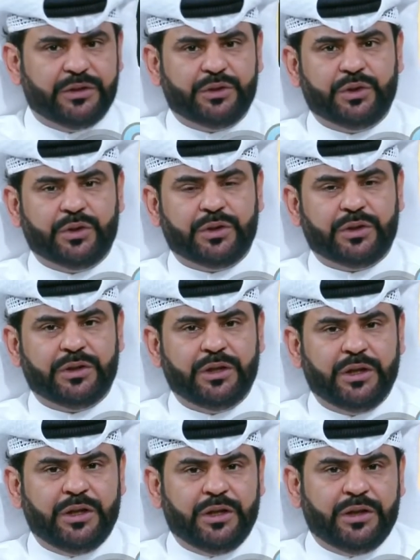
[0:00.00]
دكتور
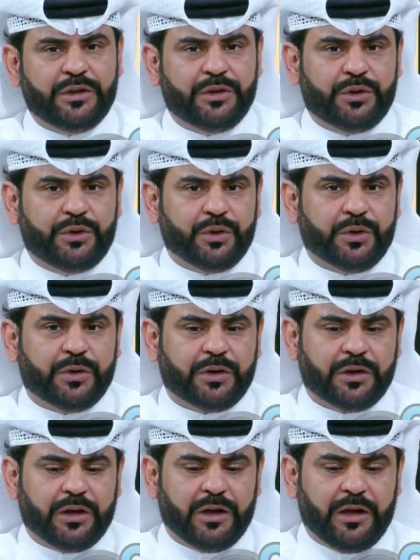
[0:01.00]

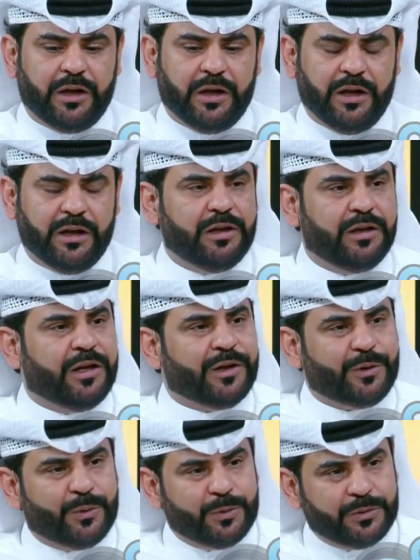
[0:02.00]
دكتور هل
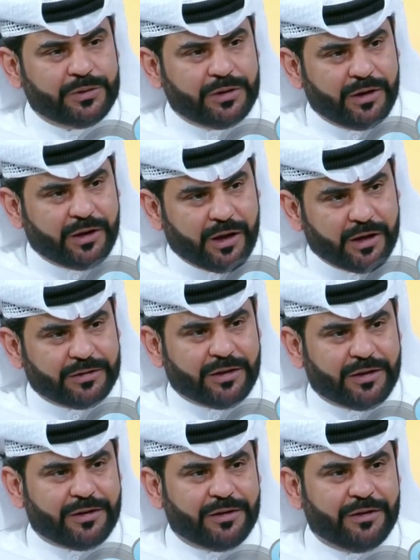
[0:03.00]
ناقوس
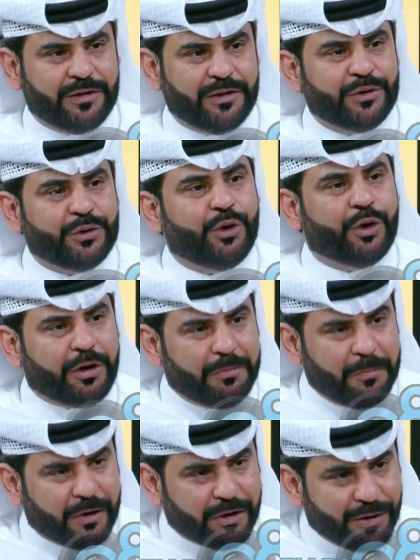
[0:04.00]
الخطر دق
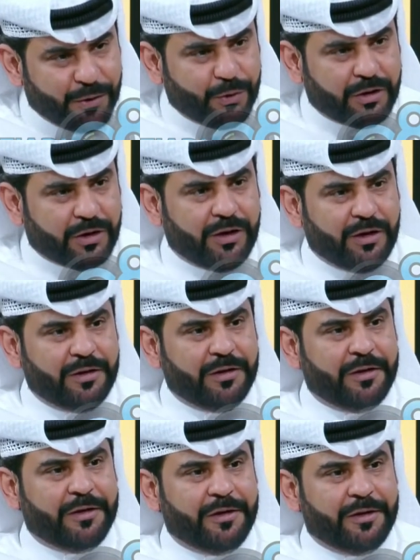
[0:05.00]
مرة أخرى
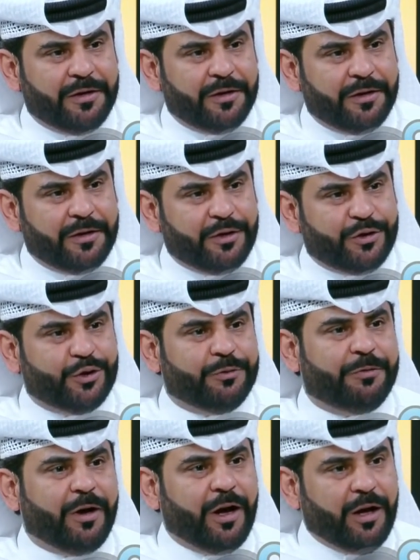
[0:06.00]
آه،
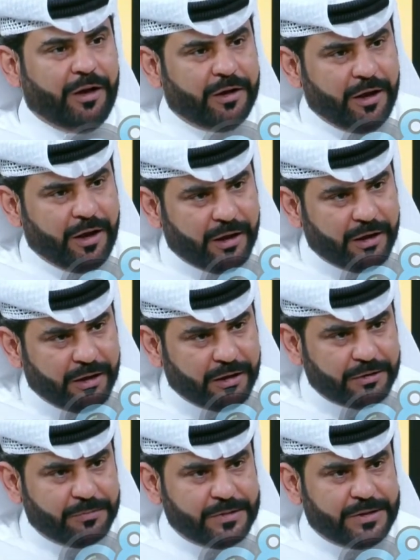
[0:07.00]
ارتفاع
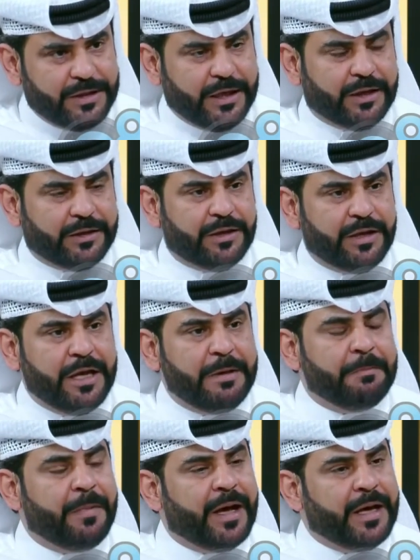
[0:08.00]
الحالات بازدياد
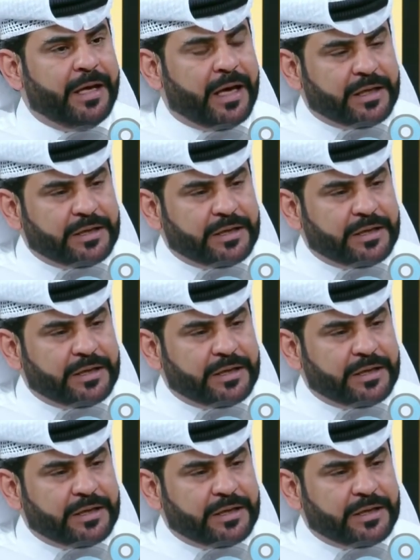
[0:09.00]
ما هي